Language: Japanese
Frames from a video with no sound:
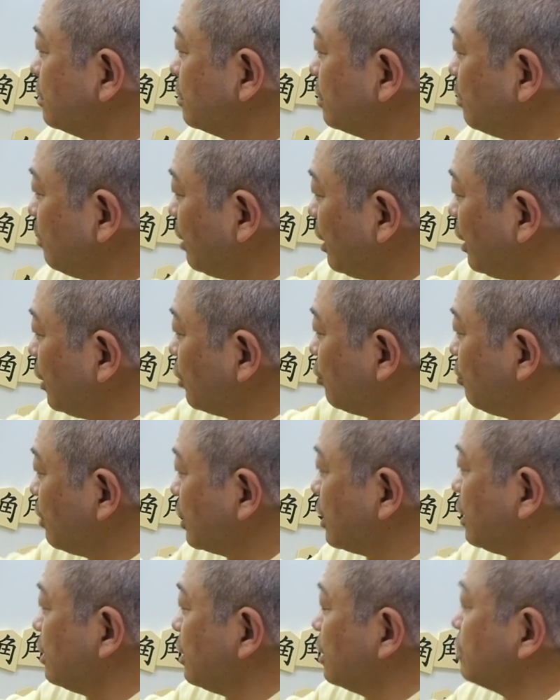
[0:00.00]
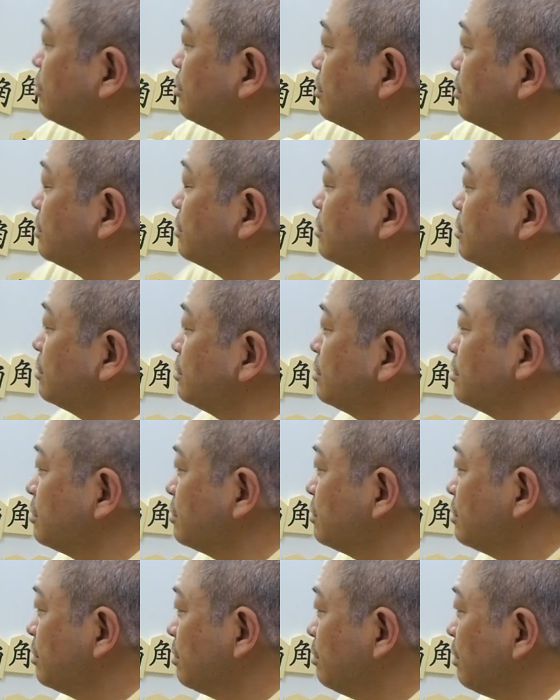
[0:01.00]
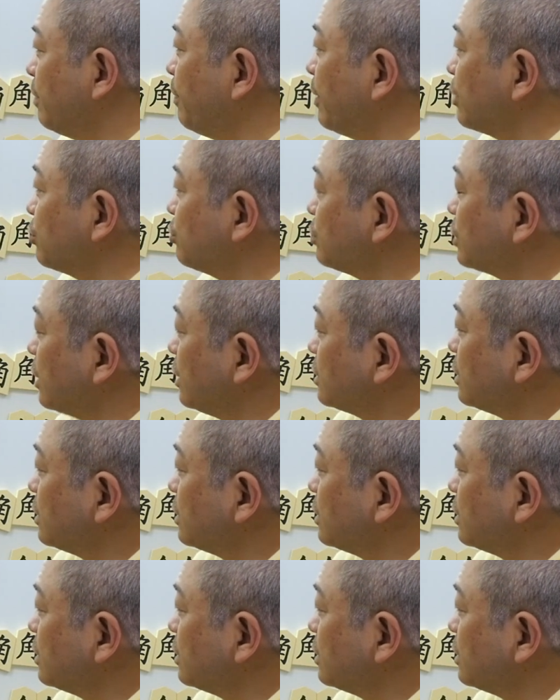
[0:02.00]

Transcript: まあ、合駒効かないと。まあ、パッと3